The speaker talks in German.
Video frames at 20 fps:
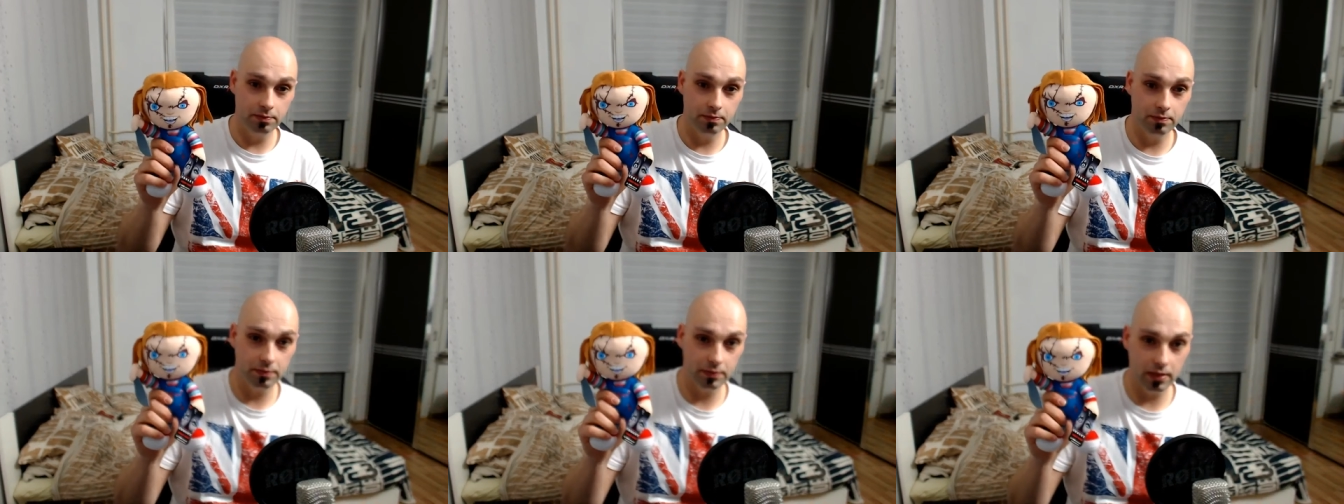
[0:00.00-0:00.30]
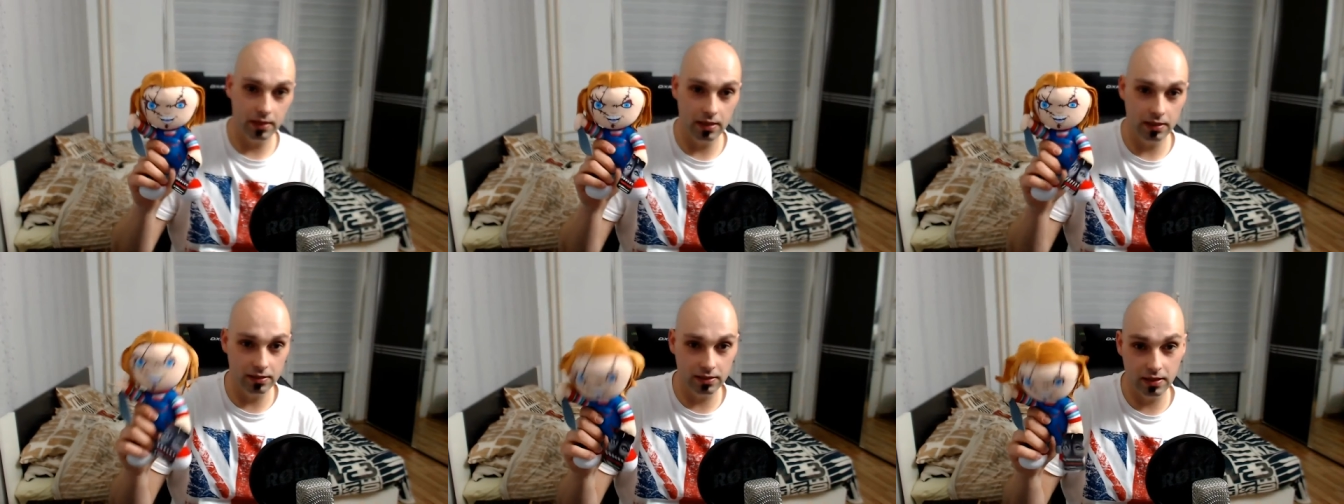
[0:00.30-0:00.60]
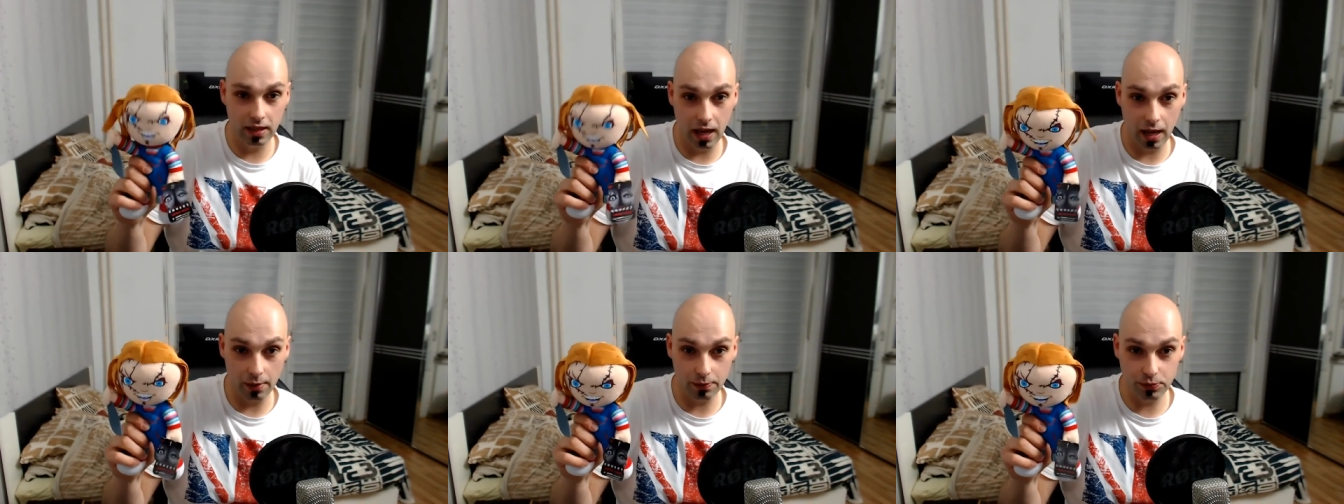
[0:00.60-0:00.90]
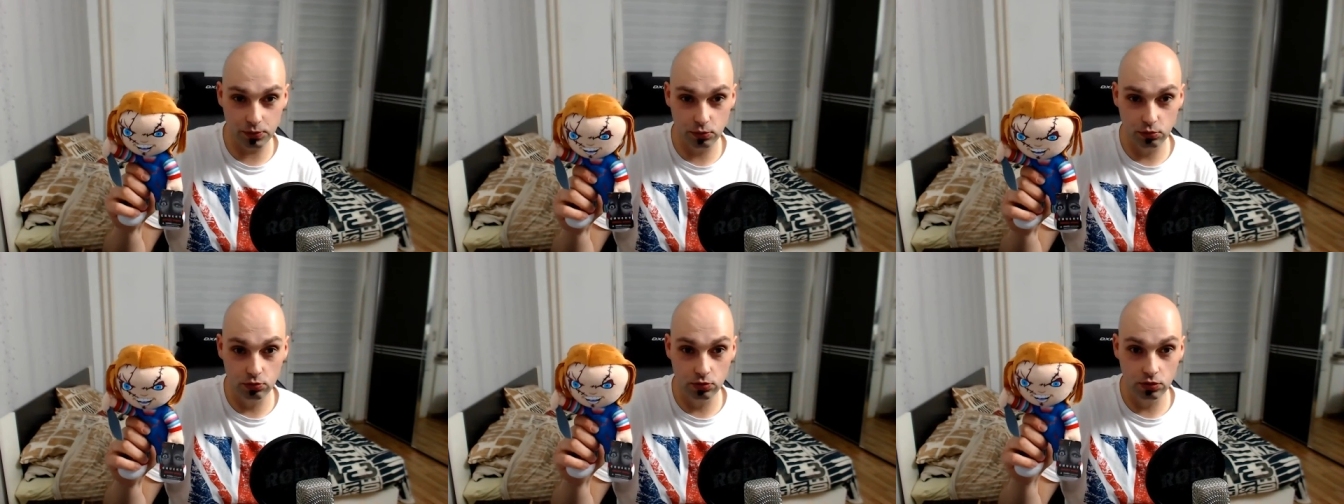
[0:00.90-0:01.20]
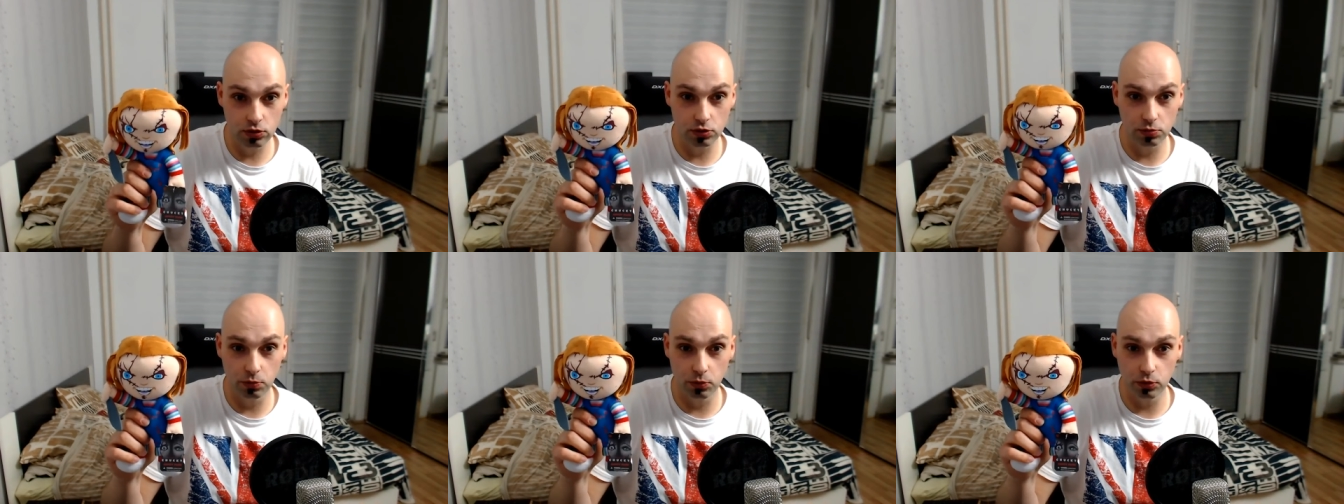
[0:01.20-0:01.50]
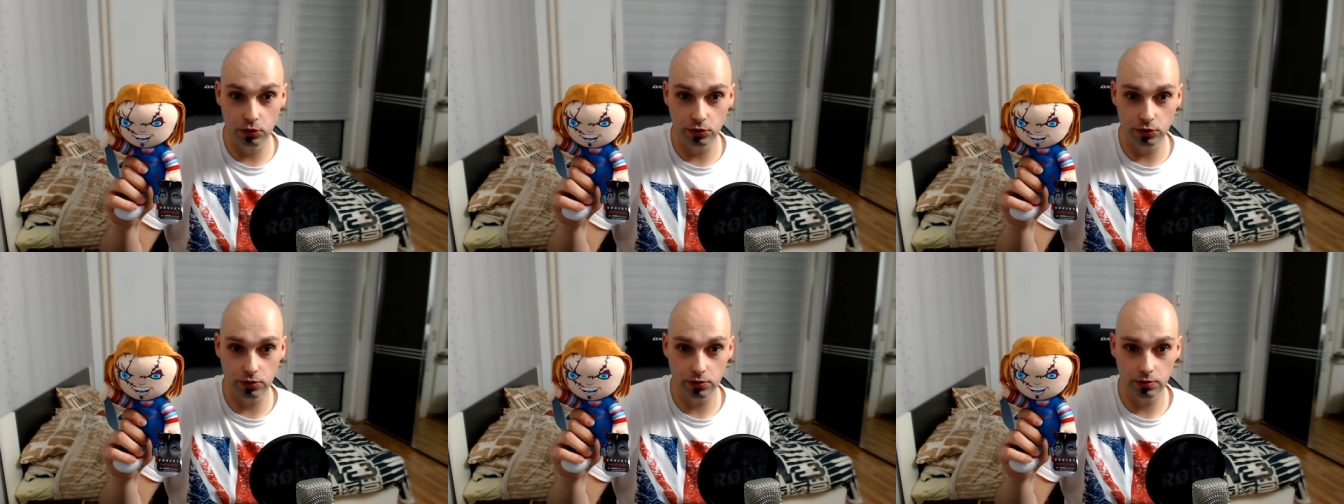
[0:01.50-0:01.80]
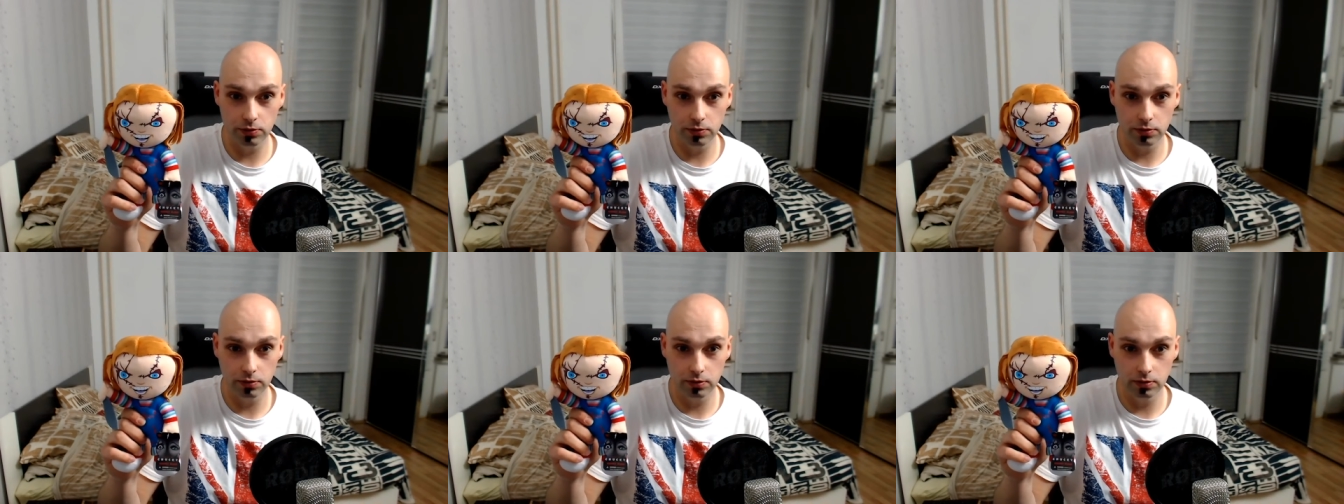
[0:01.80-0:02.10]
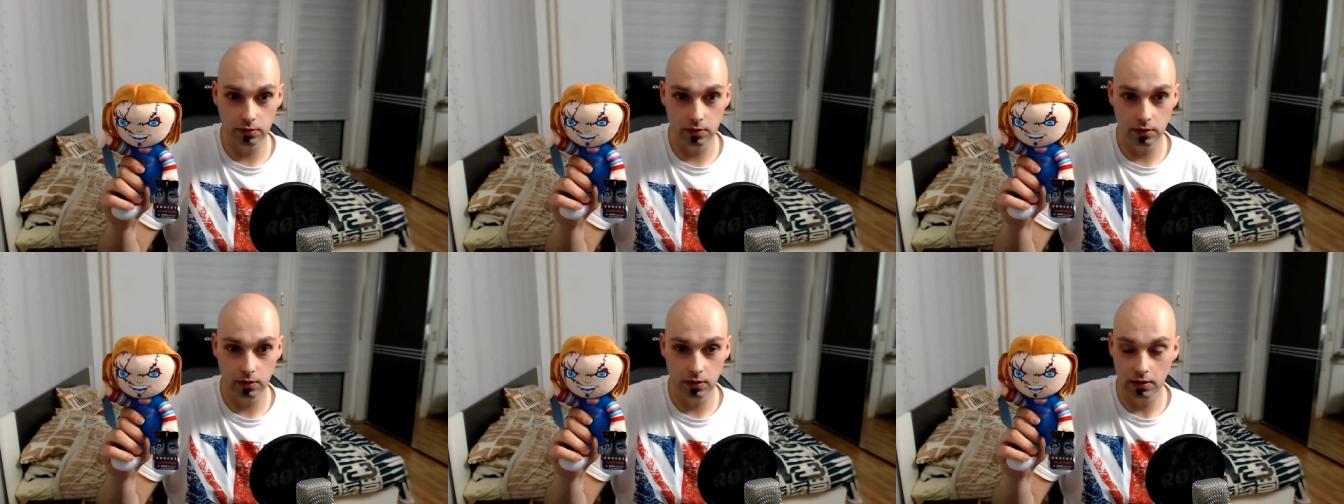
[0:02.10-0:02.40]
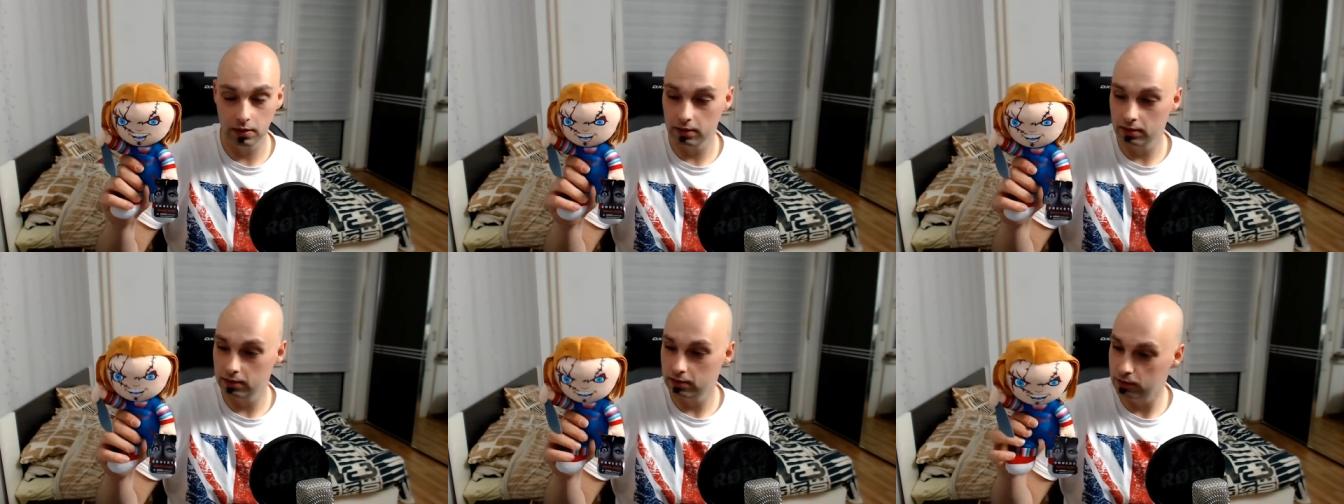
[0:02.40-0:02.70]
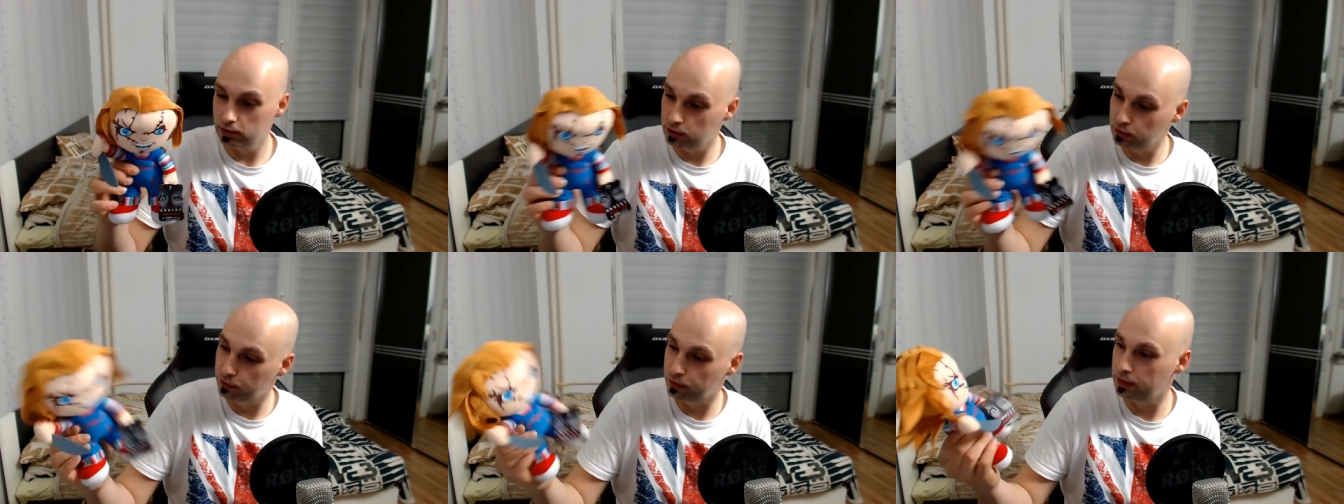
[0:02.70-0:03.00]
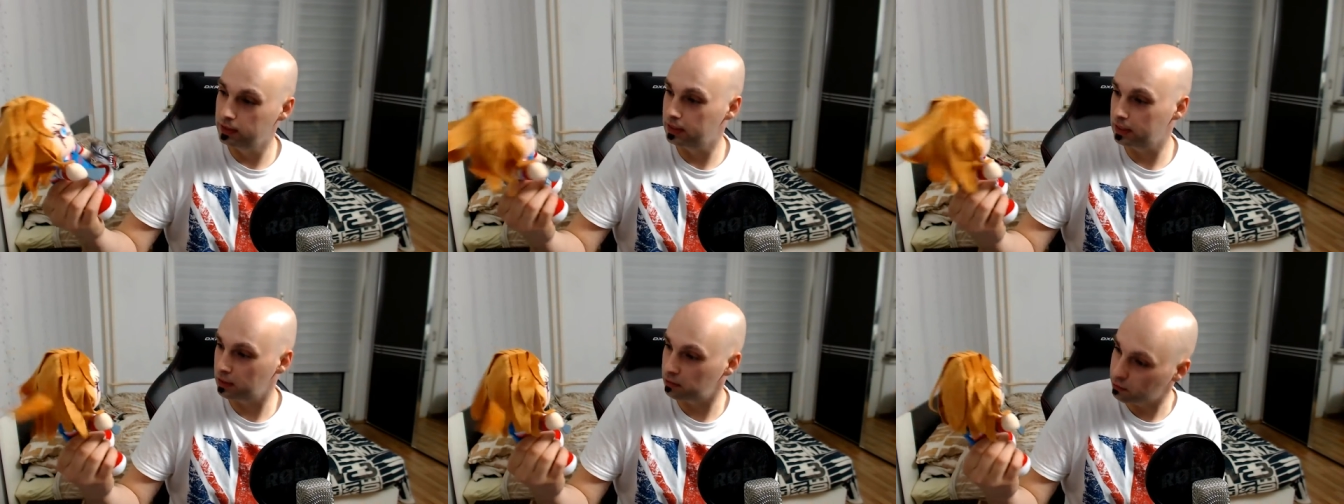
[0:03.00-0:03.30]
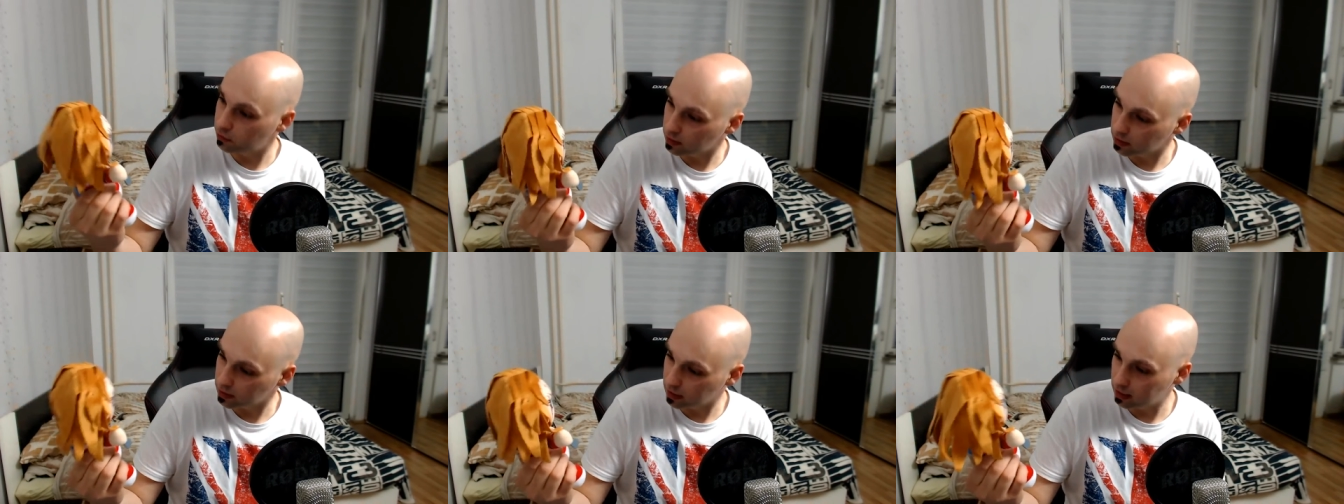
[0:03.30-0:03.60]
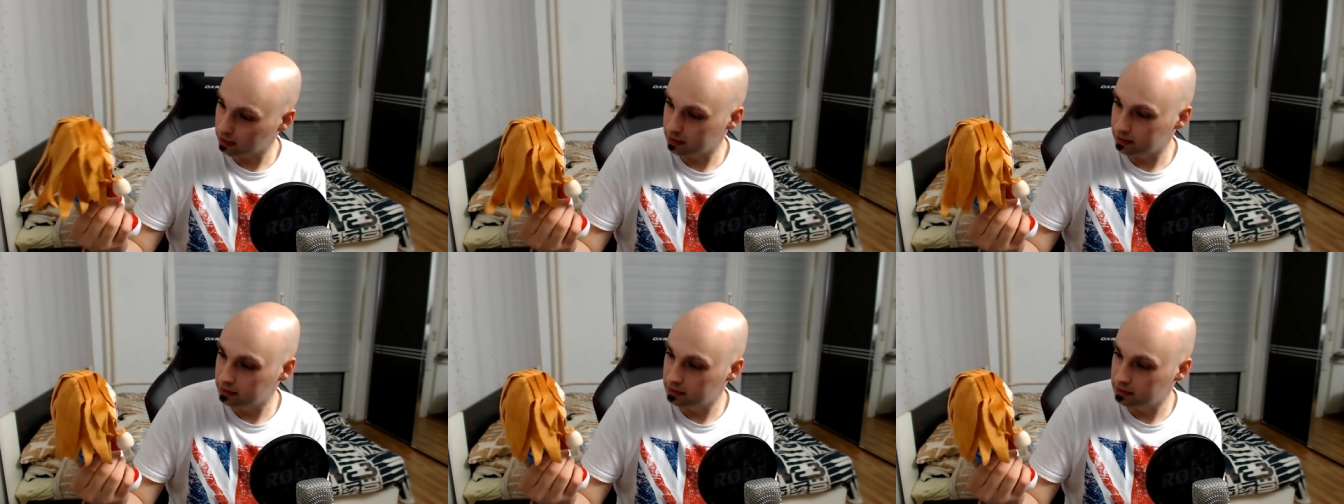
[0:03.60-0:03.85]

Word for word: ist ein absolutes Muss. Die finde ich einfach geil.